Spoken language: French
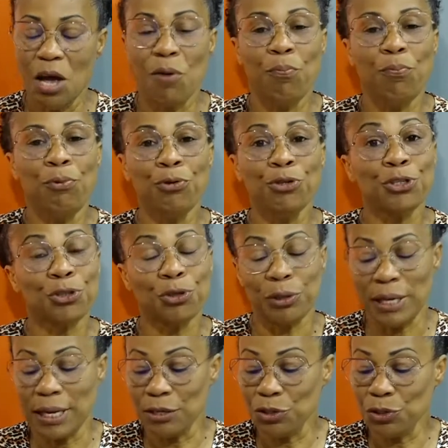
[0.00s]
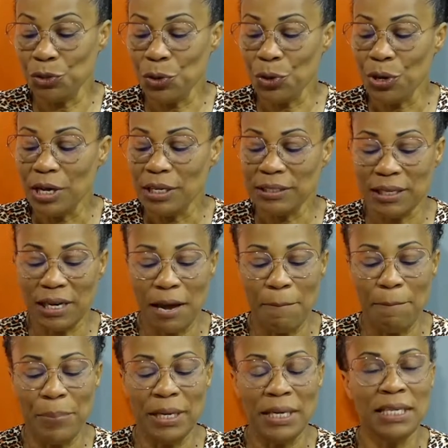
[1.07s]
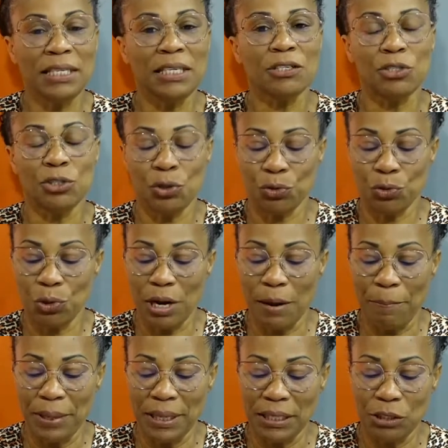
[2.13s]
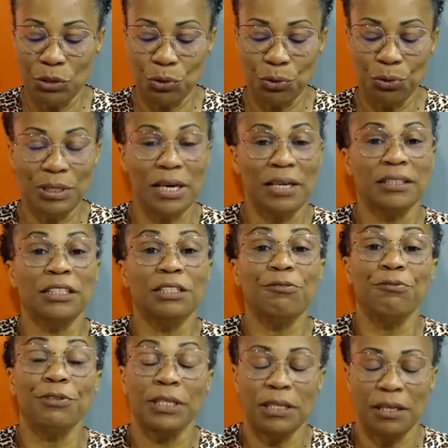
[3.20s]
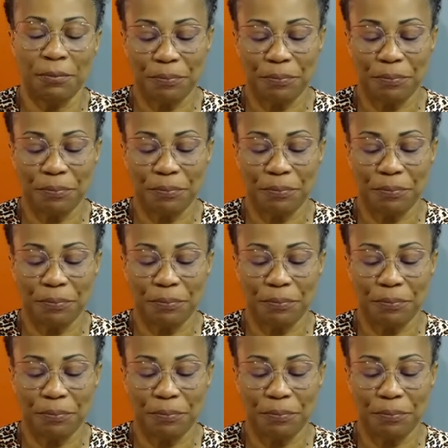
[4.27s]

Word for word: Plus qu'un adieu, c'est la bénédiction de la plénitude divine.